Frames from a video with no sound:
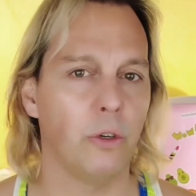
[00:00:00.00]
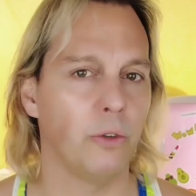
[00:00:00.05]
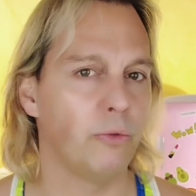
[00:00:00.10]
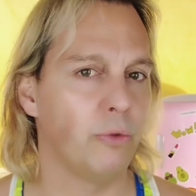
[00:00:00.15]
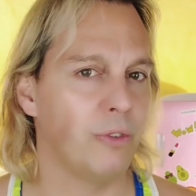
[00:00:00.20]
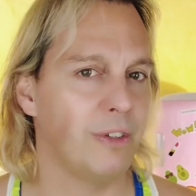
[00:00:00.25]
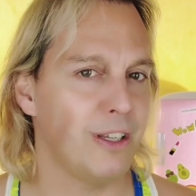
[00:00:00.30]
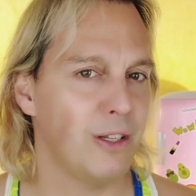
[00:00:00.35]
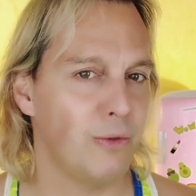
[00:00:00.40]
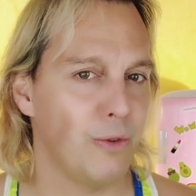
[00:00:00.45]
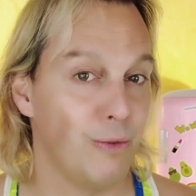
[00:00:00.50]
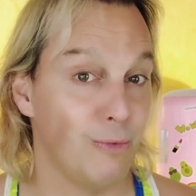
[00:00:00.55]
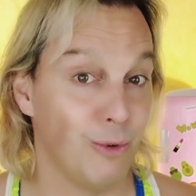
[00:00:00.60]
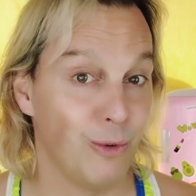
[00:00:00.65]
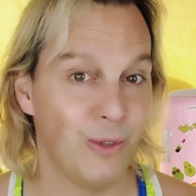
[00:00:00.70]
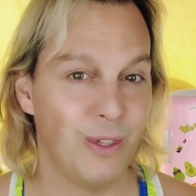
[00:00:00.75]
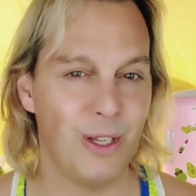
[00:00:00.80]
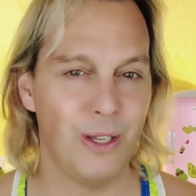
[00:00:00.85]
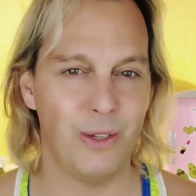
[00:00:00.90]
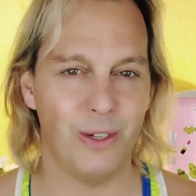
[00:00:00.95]
En tout cas, suivez-moi
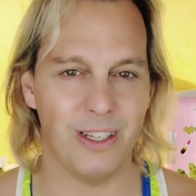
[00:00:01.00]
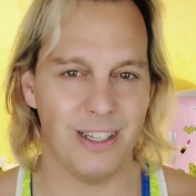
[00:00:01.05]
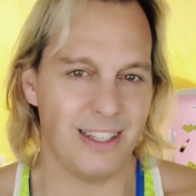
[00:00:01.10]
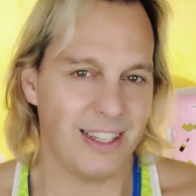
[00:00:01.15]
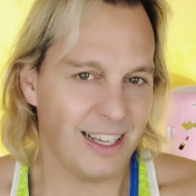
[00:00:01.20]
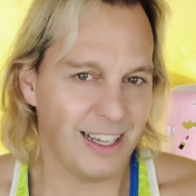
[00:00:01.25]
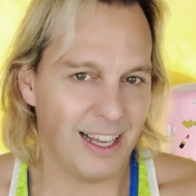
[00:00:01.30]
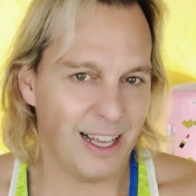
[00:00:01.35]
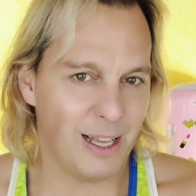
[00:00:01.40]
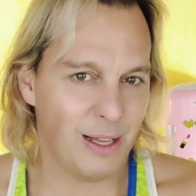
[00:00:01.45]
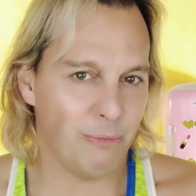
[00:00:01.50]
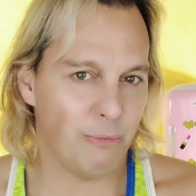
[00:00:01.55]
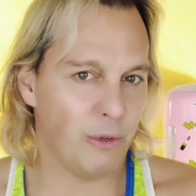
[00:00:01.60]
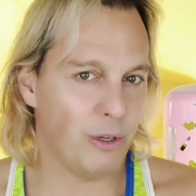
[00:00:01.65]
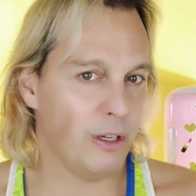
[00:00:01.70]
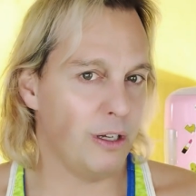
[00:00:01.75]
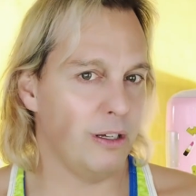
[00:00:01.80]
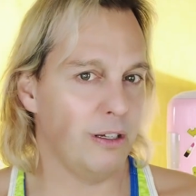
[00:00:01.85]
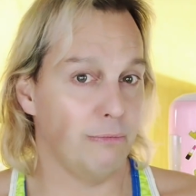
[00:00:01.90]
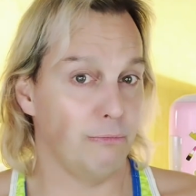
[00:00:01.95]
aussi sur Instagram
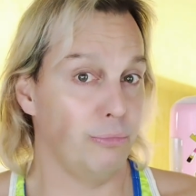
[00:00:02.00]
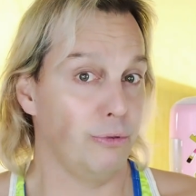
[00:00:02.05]
hein,